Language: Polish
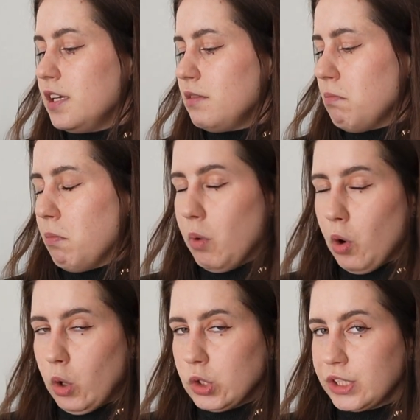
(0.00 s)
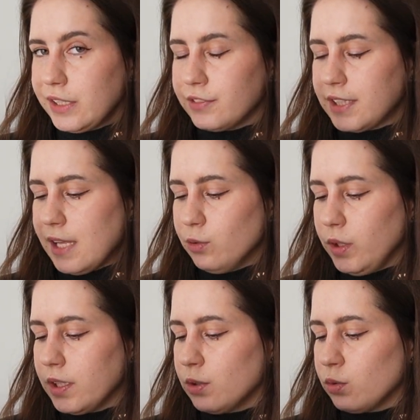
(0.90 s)
i może w ten
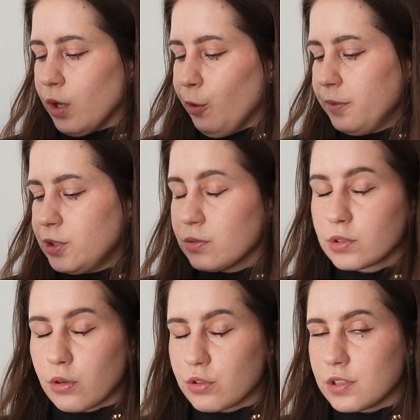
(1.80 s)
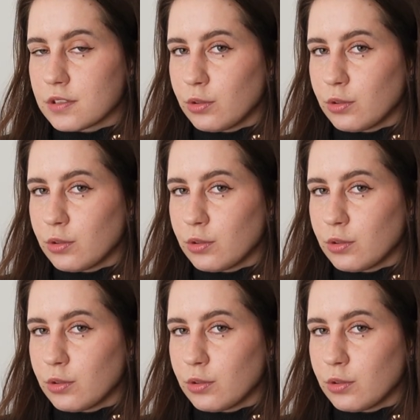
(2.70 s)
weekend udałoby mi się skończyć.